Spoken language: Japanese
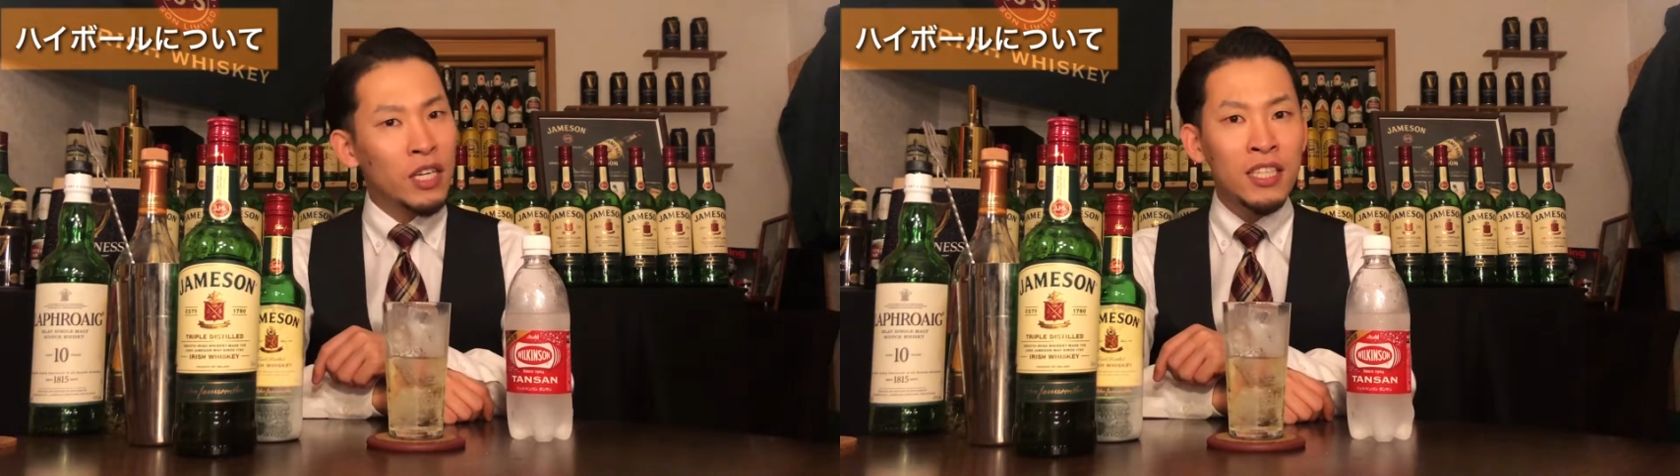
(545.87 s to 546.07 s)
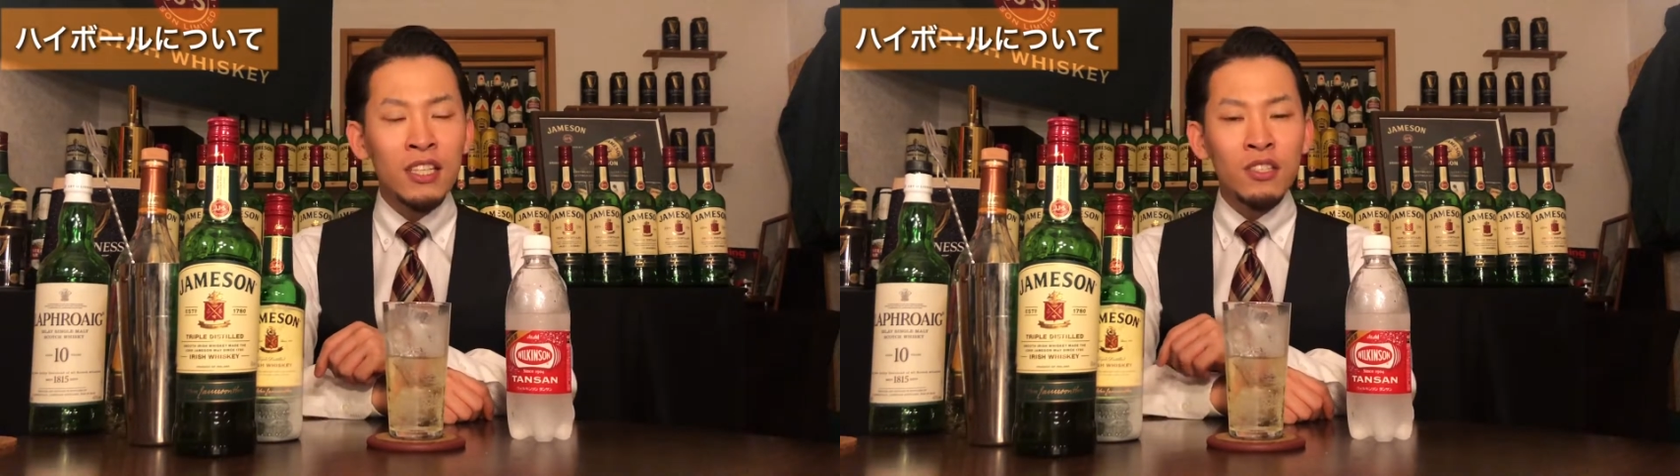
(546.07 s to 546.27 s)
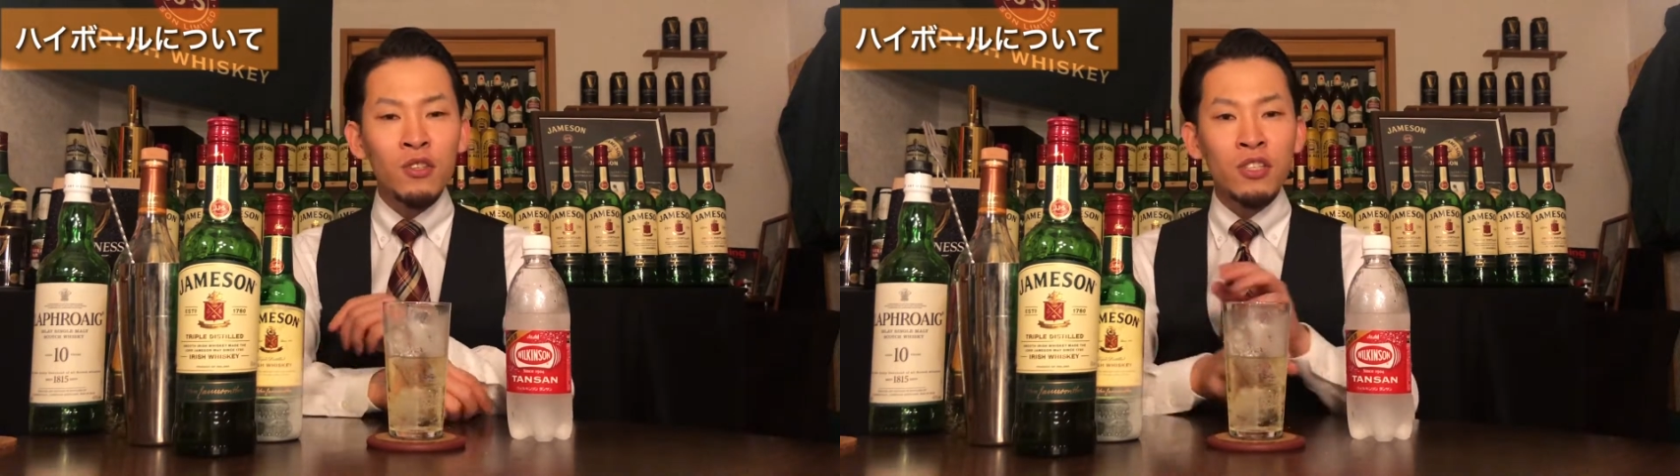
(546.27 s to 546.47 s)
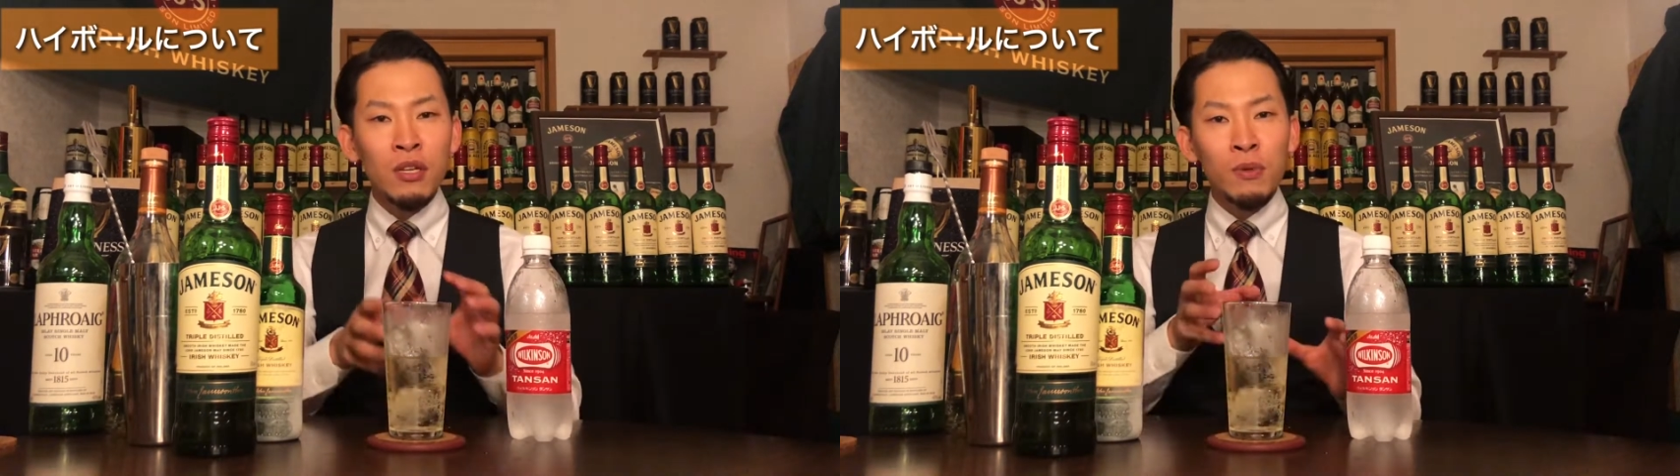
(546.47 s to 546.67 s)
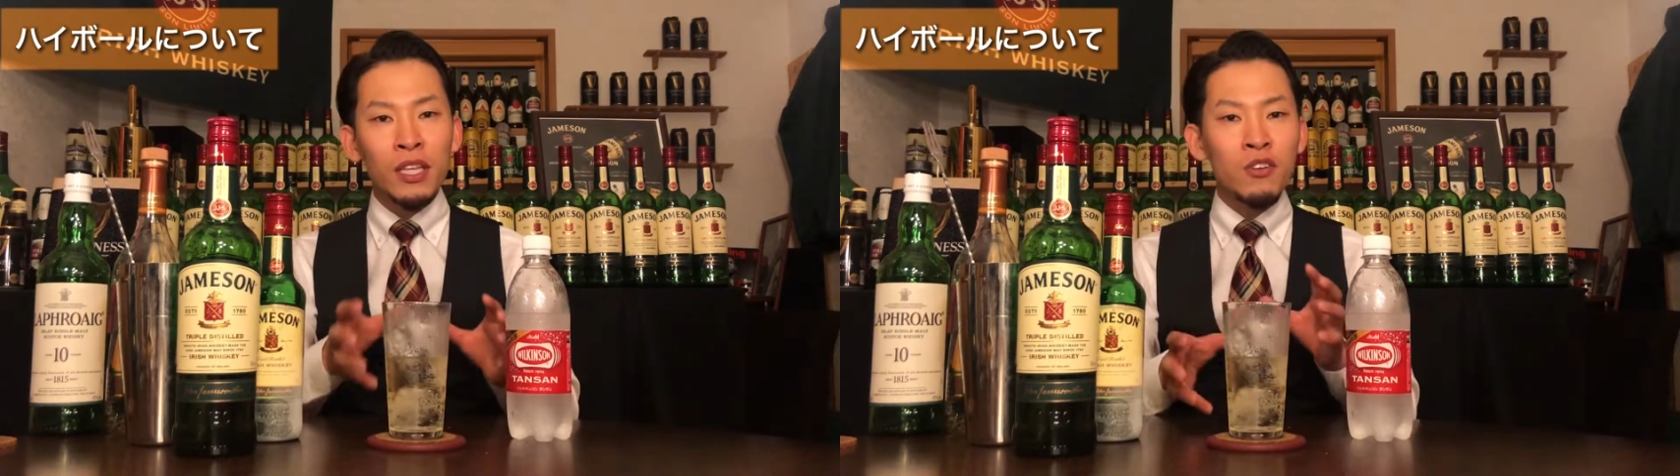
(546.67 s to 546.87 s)
う季節とし
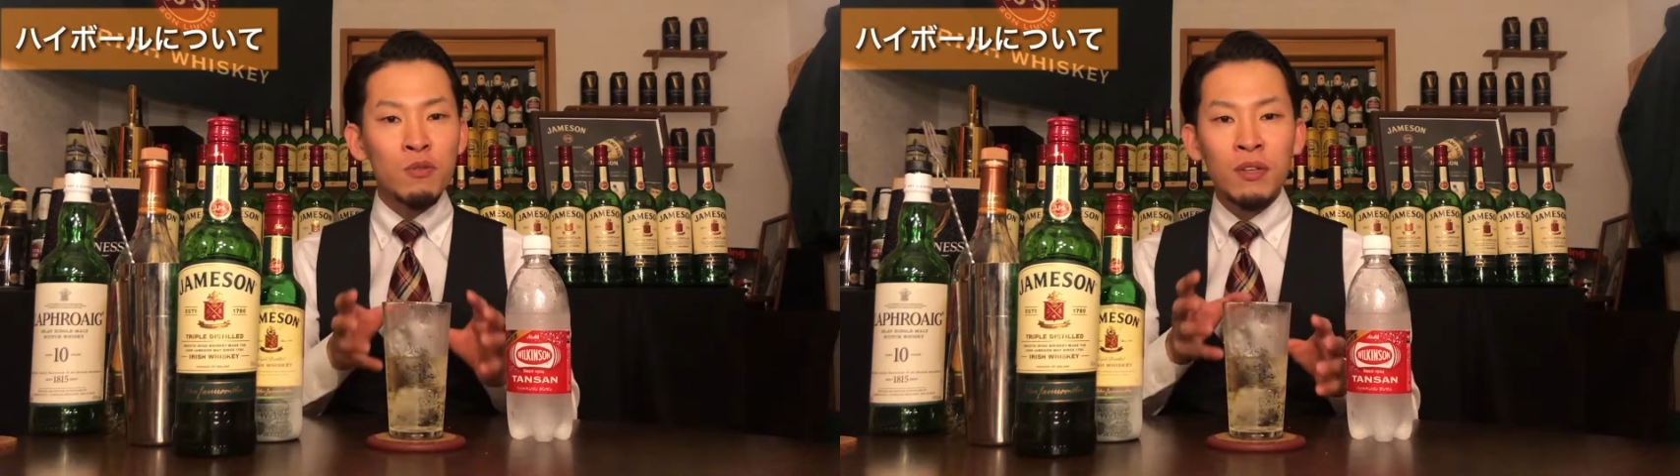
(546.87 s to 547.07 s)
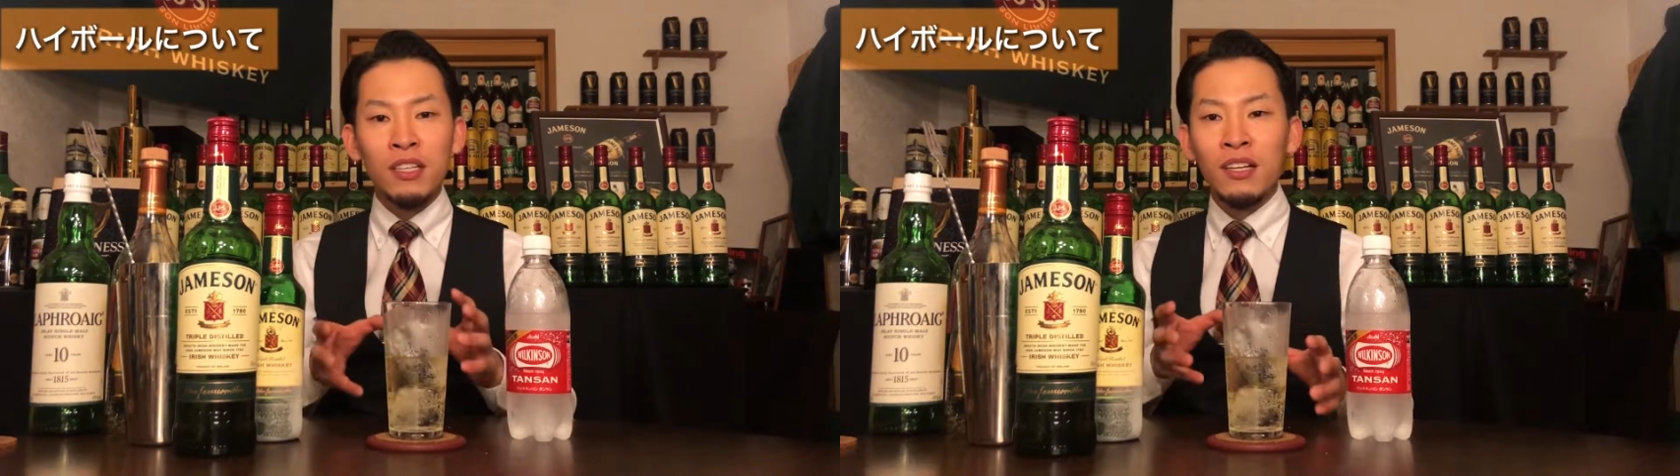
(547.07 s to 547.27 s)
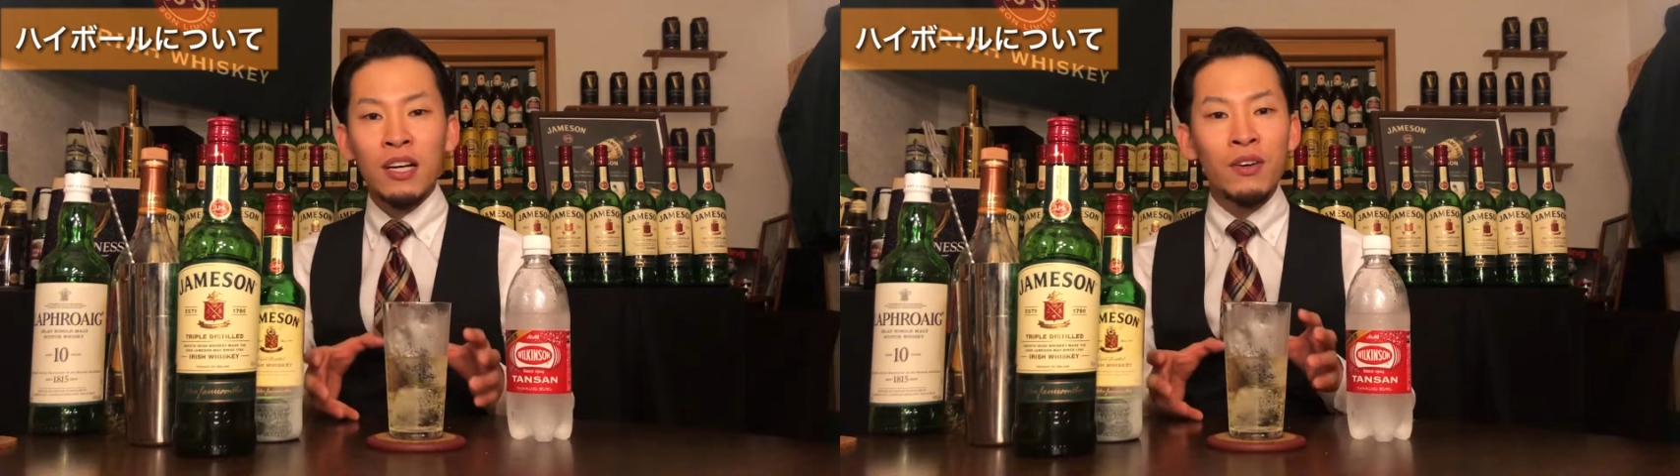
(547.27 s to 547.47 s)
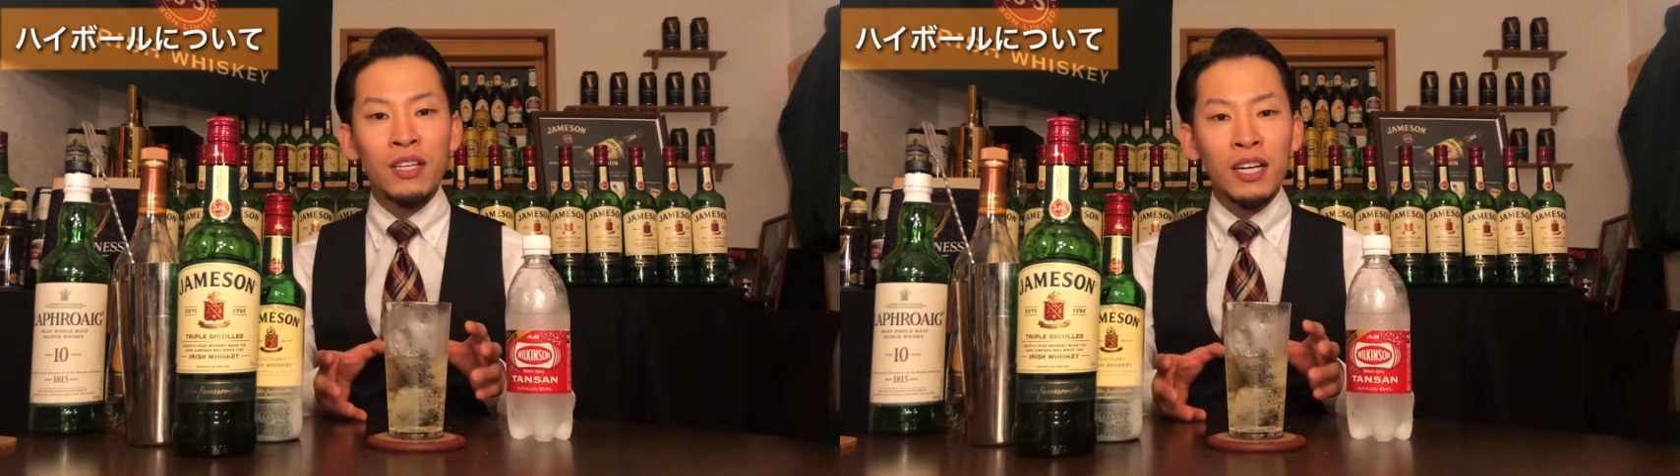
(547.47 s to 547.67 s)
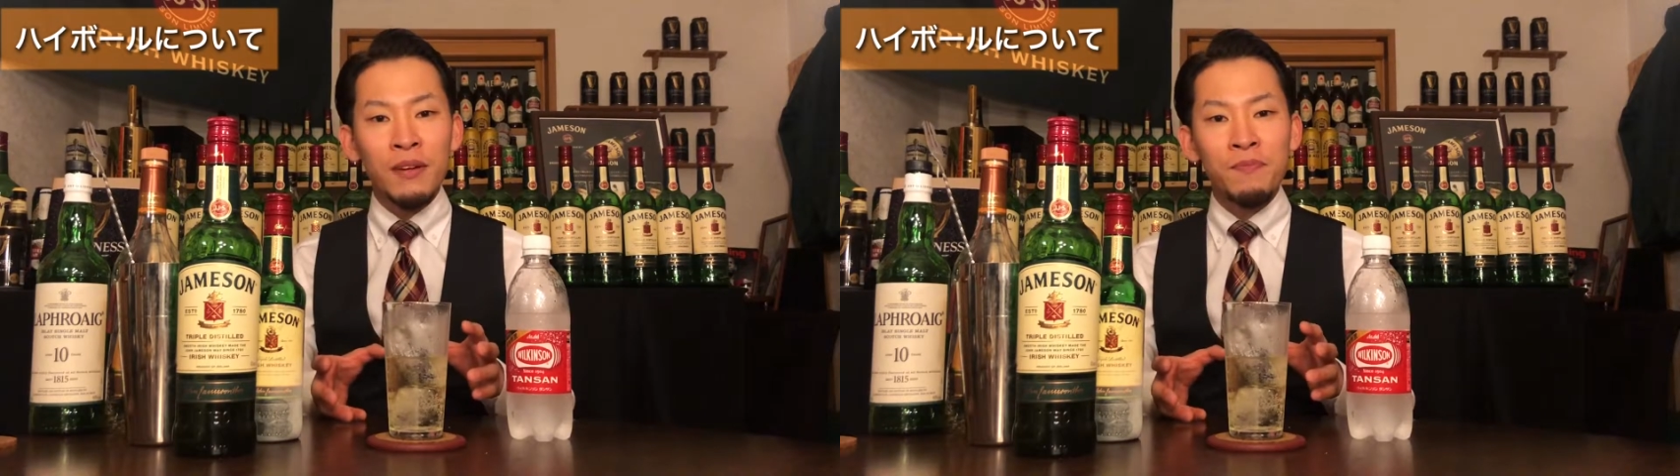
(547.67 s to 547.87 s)
ても楽しみ方が変わ
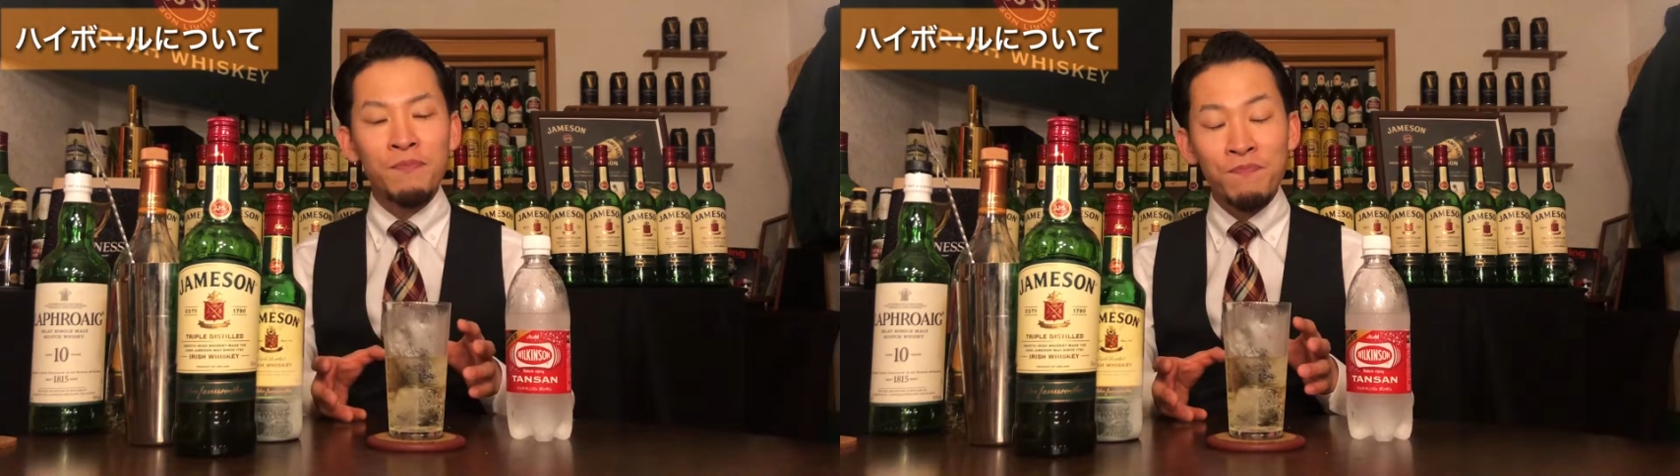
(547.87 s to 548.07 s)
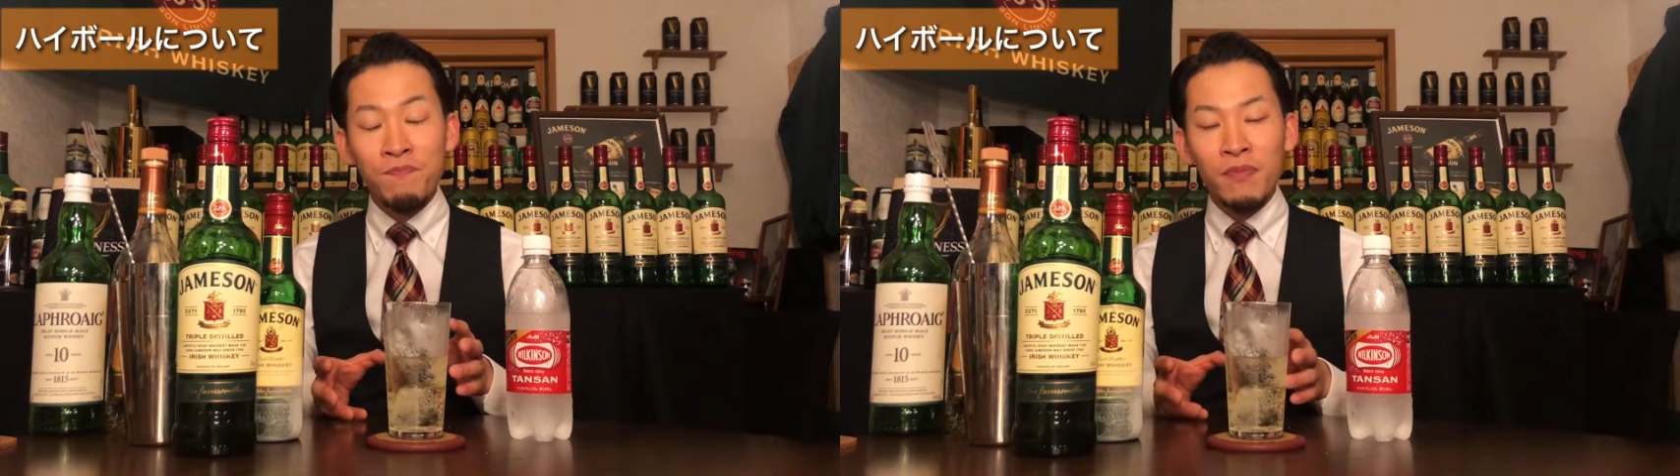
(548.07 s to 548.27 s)
るかな、う